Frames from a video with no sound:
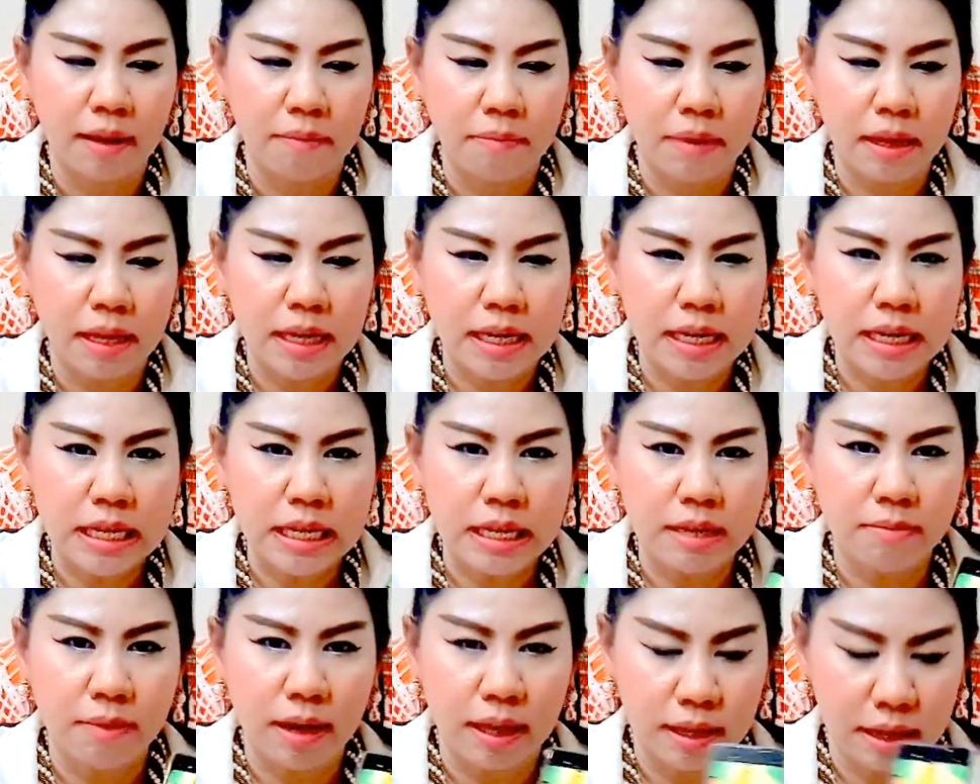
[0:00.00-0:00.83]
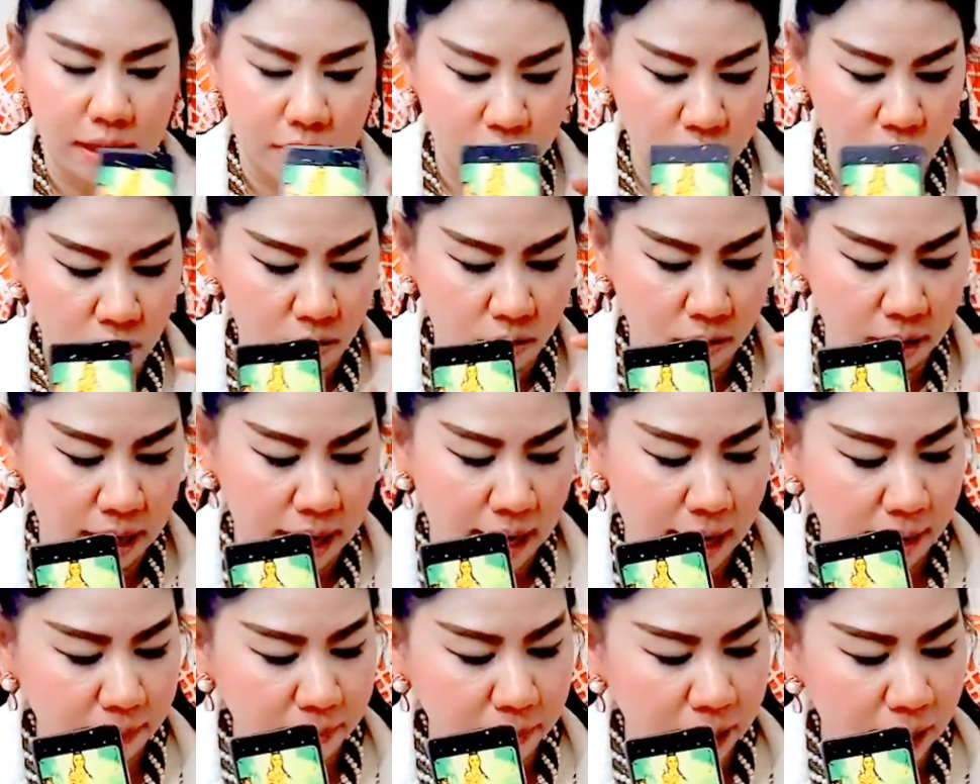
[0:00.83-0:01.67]
เป็นเงินที่มาจากโชค
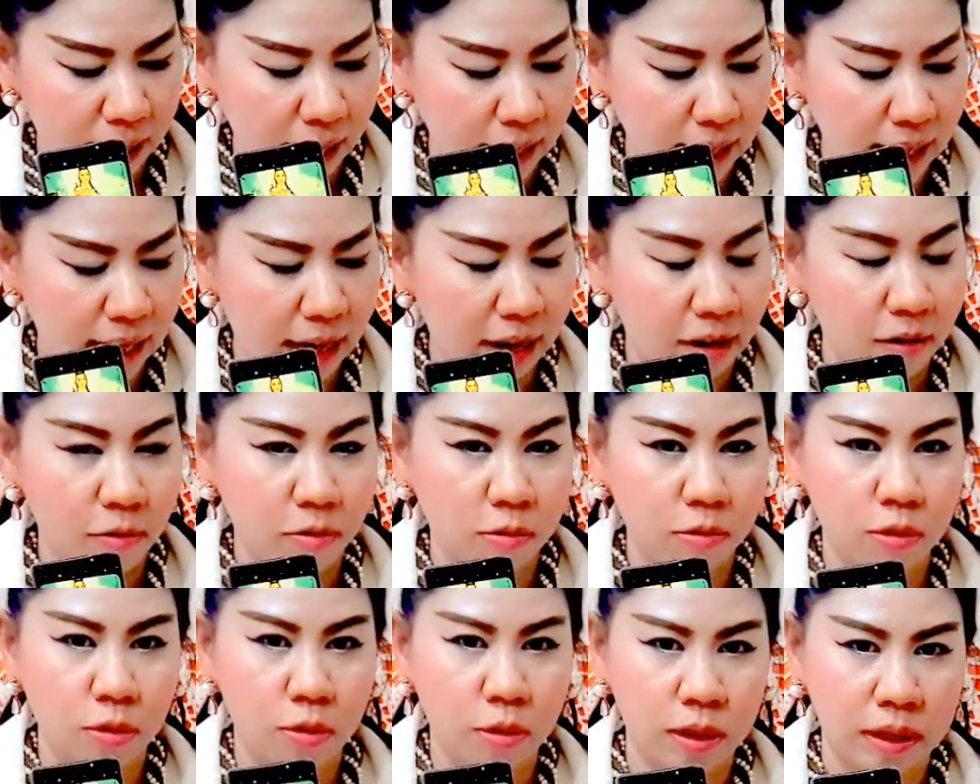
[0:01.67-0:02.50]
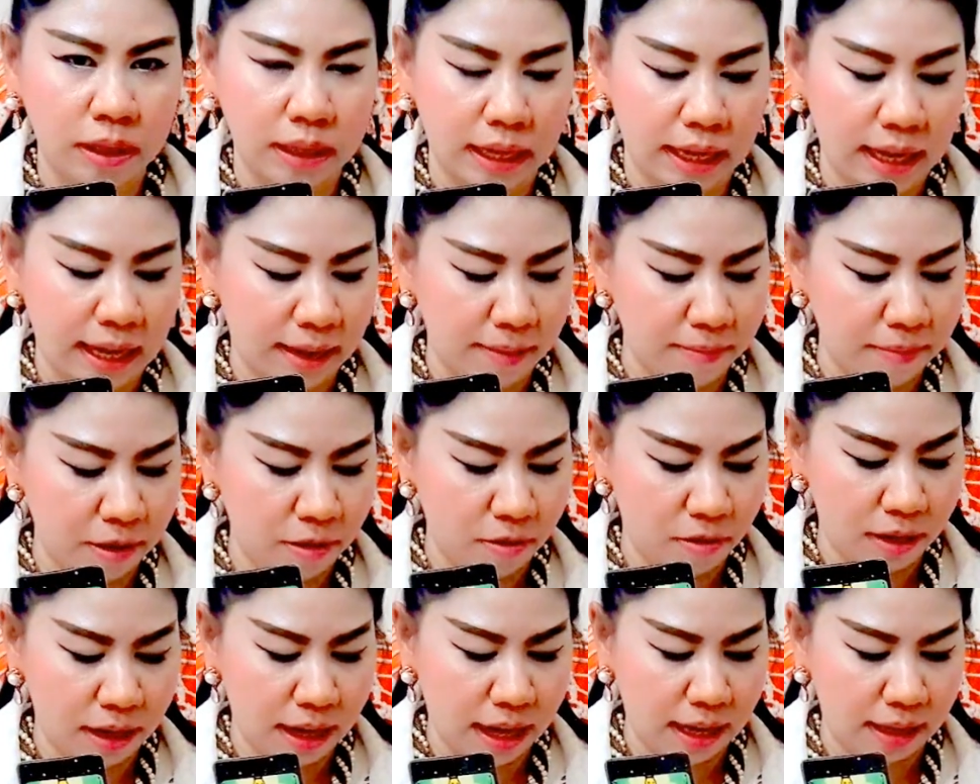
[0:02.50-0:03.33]
ลาภนะคะการลงทุนนะคะมี
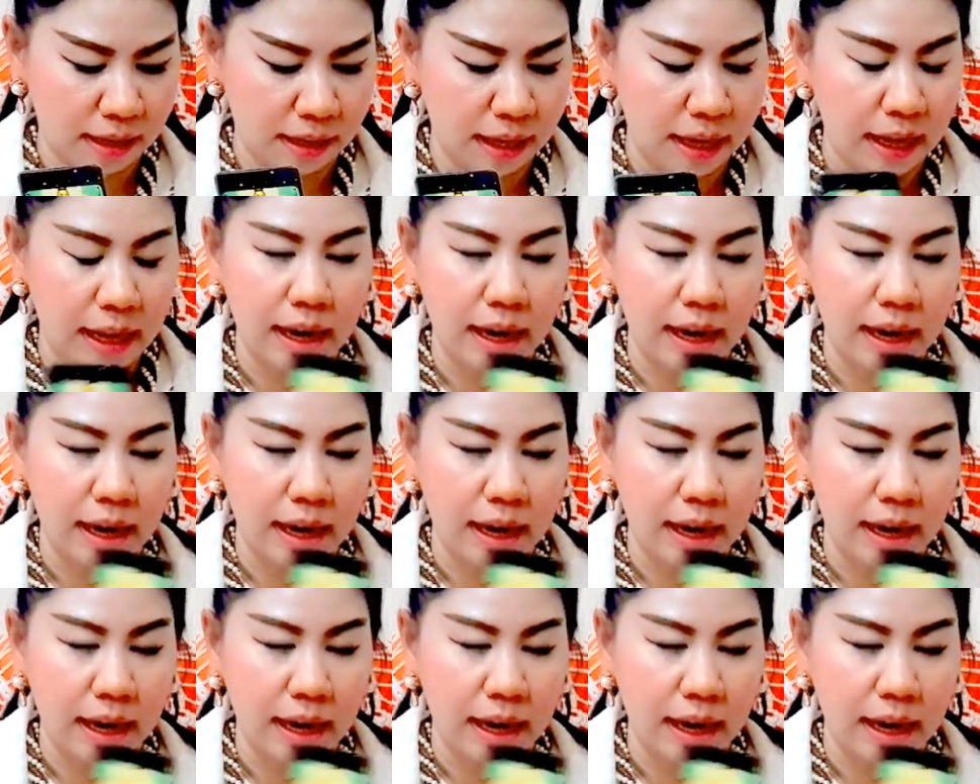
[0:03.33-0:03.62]
โอกาส